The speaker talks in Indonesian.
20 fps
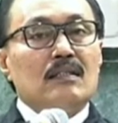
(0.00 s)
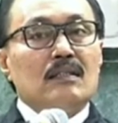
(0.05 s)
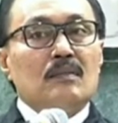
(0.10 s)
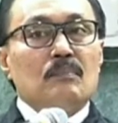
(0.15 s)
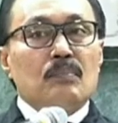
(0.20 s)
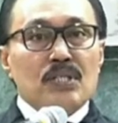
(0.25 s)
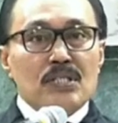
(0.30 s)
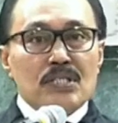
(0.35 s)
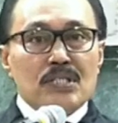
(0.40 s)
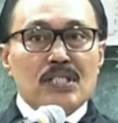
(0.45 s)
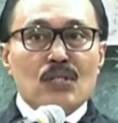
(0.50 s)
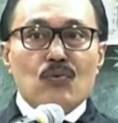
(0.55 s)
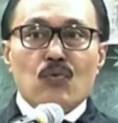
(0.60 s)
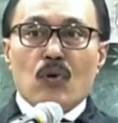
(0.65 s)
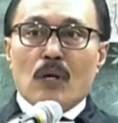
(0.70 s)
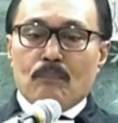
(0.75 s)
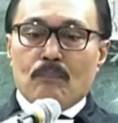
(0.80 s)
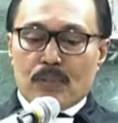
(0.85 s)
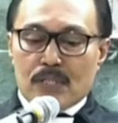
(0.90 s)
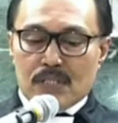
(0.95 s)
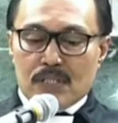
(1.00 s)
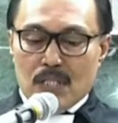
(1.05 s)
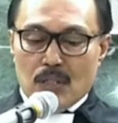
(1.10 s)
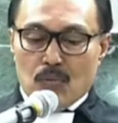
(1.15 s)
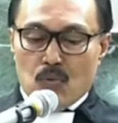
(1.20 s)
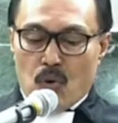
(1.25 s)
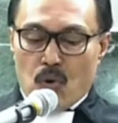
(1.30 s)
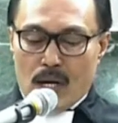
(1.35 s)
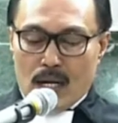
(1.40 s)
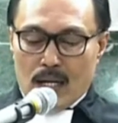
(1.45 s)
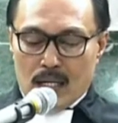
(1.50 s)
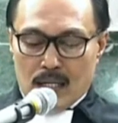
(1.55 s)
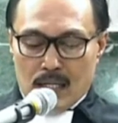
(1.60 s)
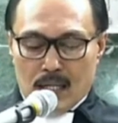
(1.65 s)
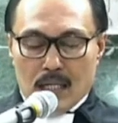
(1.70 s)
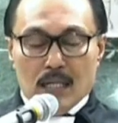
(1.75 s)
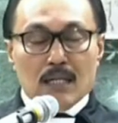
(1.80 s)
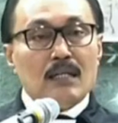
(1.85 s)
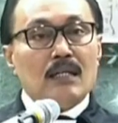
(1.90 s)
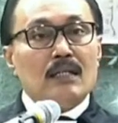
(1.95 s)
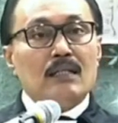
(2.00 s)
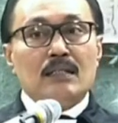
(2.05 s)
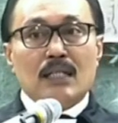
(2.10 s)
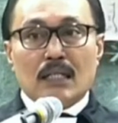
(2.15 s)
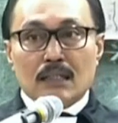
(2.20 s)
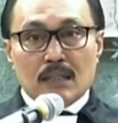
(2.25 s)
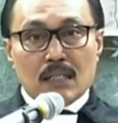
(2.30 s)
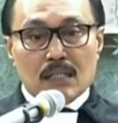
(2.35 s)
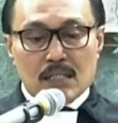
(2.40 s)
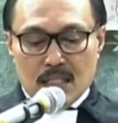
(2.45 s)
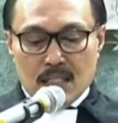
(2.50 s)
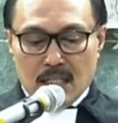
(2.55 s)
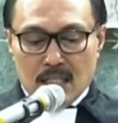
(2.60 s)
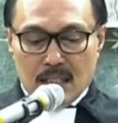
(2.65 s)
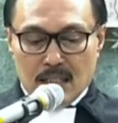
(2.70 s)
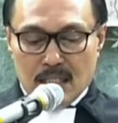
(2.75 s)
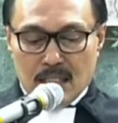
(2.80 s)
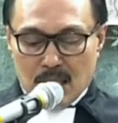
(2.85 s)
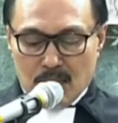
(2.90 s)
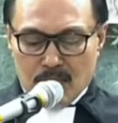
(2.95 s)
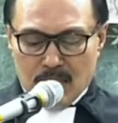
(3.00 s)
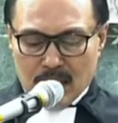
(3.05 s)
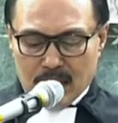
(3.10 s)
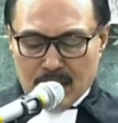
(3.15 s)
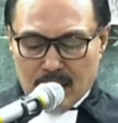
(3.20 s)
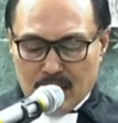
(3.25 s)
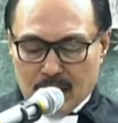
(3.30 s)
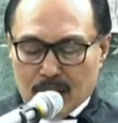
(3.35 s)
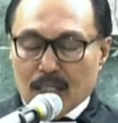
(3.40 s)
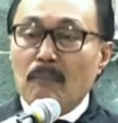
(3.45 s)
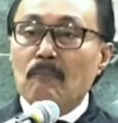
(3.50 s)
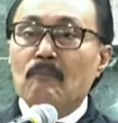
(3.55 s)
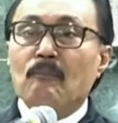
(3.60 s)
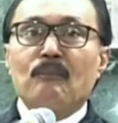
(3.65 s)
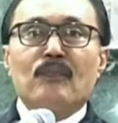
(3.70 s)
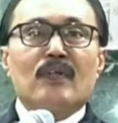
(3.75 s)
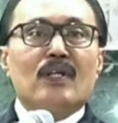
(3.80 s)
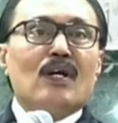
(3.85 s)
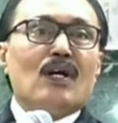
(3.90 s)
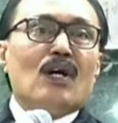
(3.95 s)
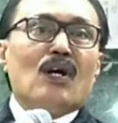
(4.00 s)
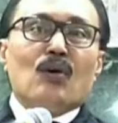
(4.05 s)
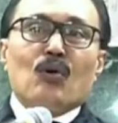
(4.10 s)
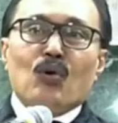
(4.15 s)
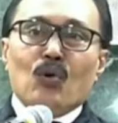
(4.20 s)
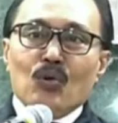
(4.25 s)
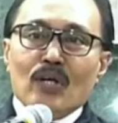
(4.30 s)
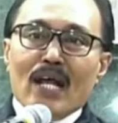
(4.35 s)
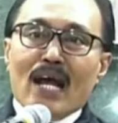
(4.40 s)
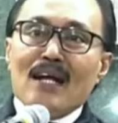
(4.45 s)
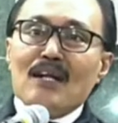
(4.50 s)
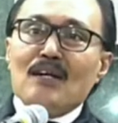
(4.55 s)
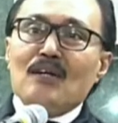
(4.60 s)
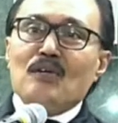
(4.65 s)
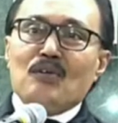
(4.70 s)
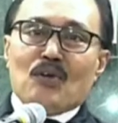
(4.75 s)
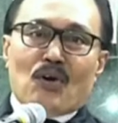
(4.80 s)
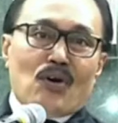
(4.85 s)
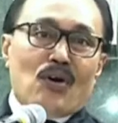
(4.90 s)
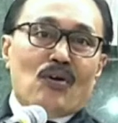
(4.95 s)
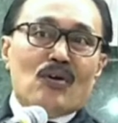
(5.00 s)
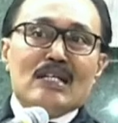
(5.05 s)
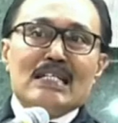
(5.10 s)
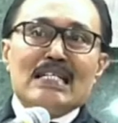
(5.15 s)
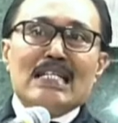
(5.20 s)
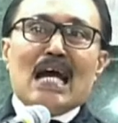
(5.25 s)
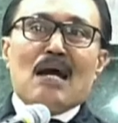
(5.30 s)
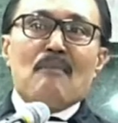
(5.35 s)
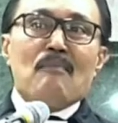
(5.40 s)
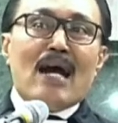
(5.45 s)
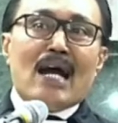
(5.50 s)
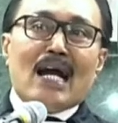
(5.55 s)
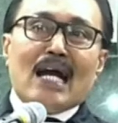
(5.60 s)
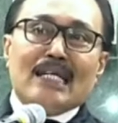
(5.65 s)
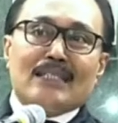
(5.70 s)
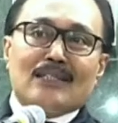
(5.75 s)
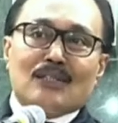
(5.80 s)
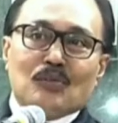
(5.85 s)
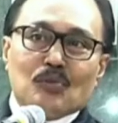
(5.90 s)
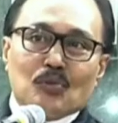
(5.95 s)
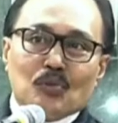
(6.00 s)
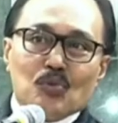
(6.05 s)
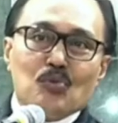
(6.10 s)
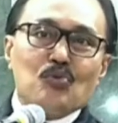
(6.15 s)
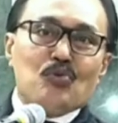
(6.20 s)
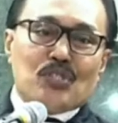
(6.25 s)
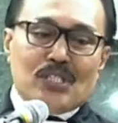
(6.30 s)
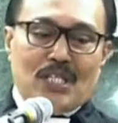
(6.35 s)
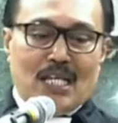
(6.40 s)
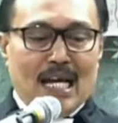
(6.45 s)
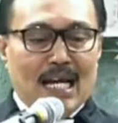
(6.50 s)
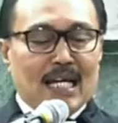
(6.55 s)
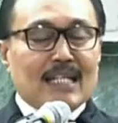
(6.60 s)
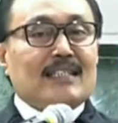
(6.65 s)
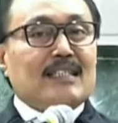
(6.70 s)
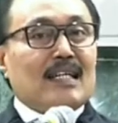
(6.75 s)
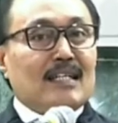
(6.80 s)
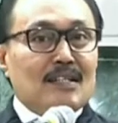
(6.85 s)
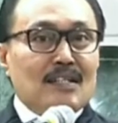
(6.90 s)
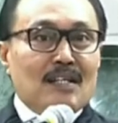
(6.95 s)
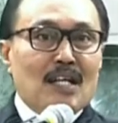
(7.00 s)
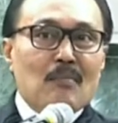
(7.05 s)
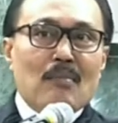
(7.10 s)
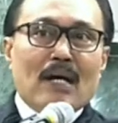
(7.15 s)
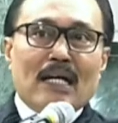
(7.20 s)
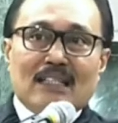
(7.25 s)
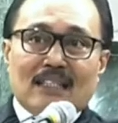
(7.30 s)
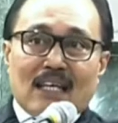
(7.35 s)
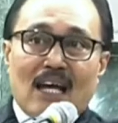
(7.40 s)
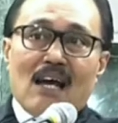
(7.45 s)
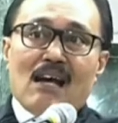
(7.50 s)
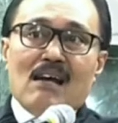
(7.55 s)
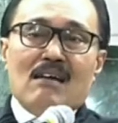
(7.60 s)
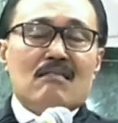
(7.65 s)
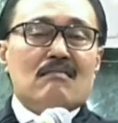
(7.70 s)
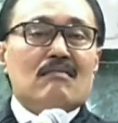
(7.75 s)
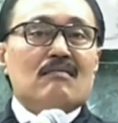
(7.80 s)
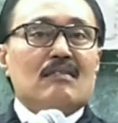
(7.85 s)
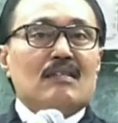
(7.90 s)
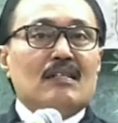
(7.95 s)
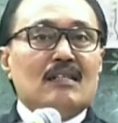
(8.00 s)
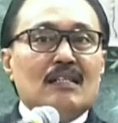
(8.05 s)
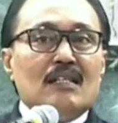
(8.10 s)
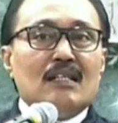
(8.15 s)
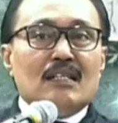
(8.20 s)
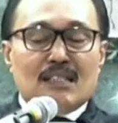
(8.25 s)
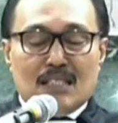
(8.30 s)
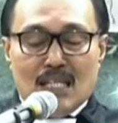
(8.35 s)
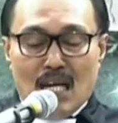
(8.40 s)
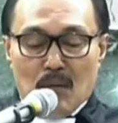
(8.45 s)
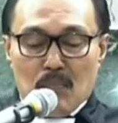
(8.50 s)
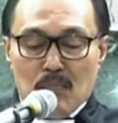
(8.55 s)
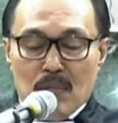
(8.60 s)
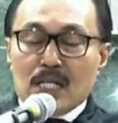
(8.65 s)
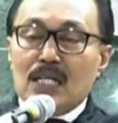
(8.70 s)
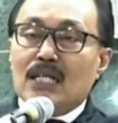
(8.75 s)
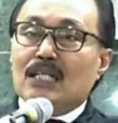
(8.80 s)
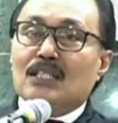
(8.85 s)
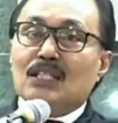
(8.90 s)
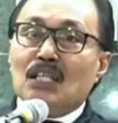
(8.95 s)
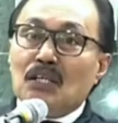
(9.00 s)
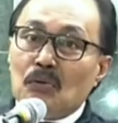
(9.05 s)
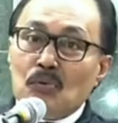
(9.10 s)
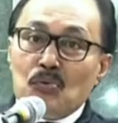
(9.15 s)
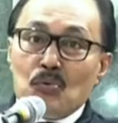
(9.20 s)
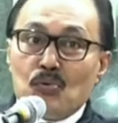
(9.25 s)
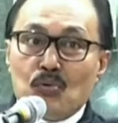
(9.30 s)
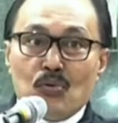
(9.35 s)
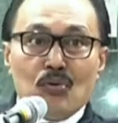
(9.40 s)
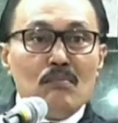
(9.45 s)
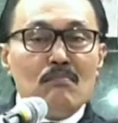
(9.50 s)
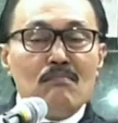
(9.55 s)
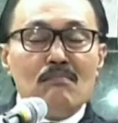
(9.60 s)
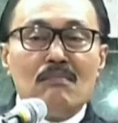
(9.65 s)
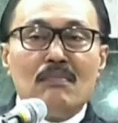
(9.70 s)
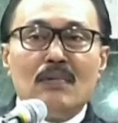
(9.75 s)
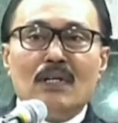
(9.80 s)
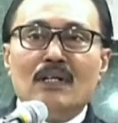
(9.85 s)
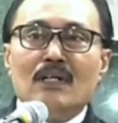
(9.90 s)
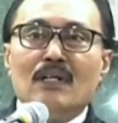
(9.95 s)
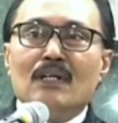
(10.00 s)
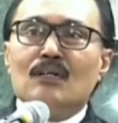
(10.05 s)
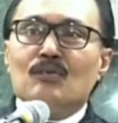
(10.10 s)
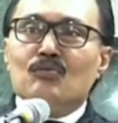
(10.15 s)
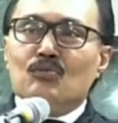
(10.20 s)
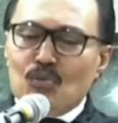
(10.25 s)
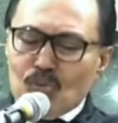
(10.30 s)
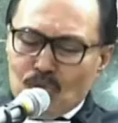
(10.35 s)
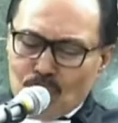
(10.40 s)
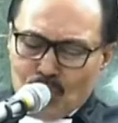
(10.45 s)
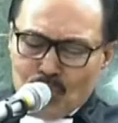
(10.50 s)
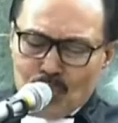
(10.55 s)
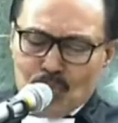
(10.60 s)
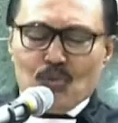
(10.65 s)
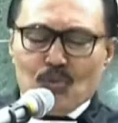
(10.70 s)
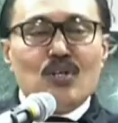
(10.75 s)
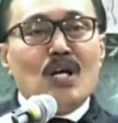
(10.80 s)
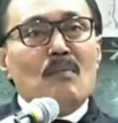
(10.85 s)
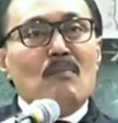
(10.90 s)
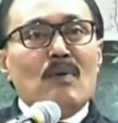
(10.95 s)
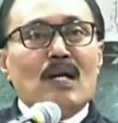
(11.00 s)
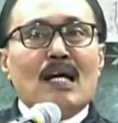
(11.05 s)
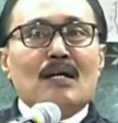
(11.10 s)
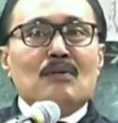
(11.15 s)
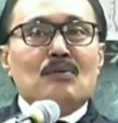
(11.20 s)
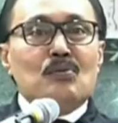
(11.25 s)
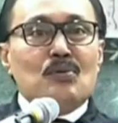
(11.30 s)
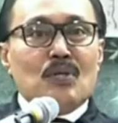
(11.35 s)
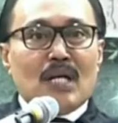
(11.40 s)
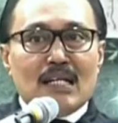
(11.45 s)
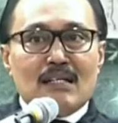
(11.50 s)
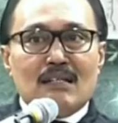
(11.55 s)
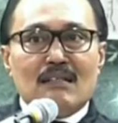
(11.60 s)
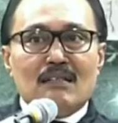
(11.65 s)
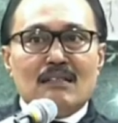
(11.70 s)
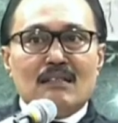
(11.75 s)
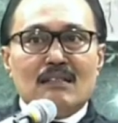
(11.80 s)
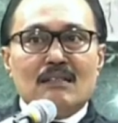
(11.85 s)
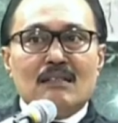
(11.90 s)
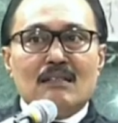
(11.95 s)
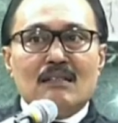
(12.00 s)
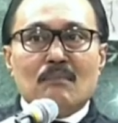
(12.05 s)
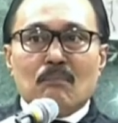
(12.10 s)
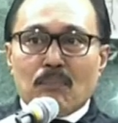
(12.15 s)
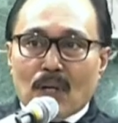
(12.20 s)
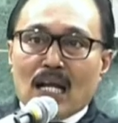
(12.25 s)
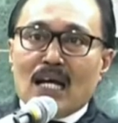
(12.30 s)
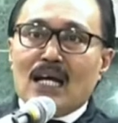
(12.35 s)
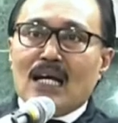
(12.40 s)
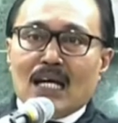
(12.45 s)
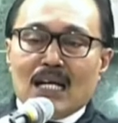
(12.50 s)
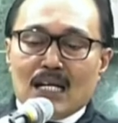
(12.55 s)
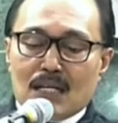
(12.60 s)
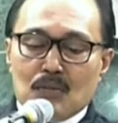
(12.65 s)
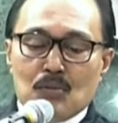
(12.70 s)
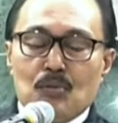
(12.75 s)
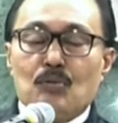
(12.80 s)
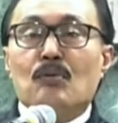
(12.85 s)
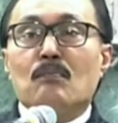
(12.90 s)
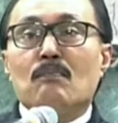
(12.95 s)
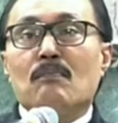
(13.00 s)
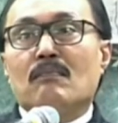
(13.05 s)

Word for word: peristiwa-peristiwa yang terjadi dalam Alkitab, gudang do namangat tu sihatan di debata, yang mengerti hukum justru juga melakukan pelanggaran hukum.